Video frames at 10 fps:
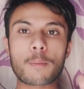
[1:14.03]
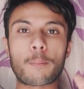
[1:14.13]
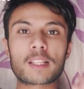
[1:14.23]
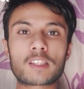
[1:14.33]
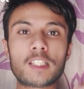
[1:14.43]

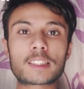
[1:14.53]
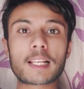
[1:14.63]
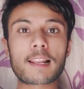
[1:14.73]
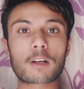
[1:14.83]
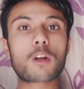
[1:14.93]
बद्दी से
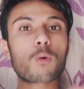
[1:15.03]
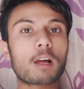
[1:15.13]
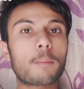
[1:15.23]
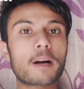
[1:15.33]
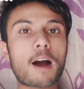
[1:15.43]
लखनऊ
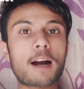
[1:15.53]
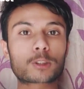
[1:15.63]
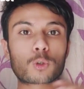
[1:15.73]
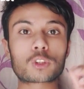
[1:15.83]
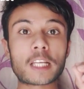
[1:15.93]
लगभग
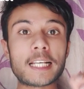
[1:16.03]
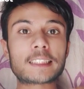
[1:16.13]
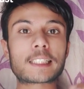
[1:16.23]
823